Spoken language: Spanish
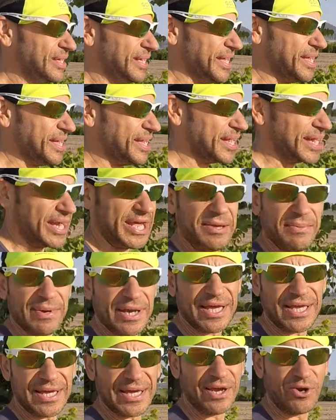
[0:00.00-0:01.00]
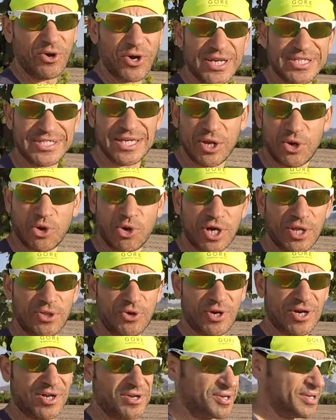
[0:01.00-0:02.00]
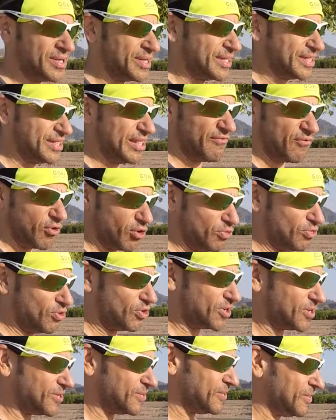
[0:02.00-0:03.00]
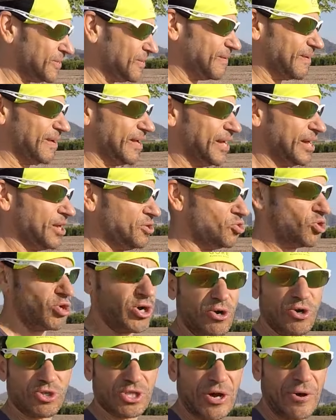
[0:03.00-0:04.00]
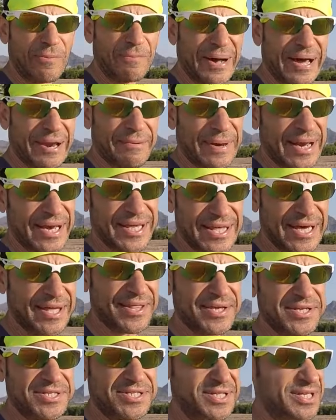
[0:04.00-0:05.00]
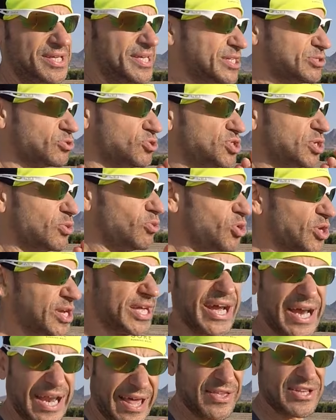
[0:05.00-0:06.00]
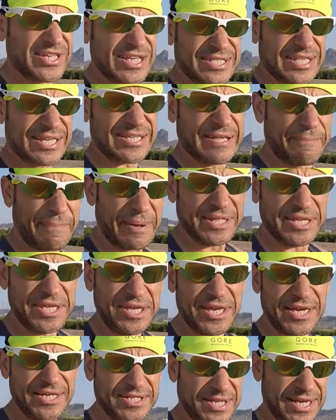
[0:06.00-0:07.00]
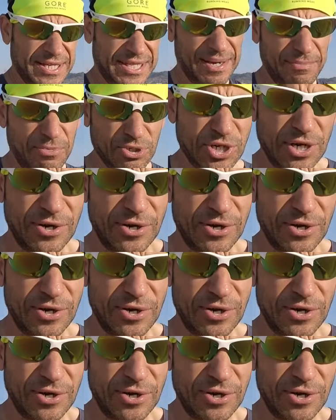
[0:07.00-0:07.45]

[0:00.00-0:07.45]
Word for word: increíble en lo que es el corredor de fondo. Eh, yo lo he notado barbaridades. Y estoy seguro de que gracias a estas zapatillas que tenemos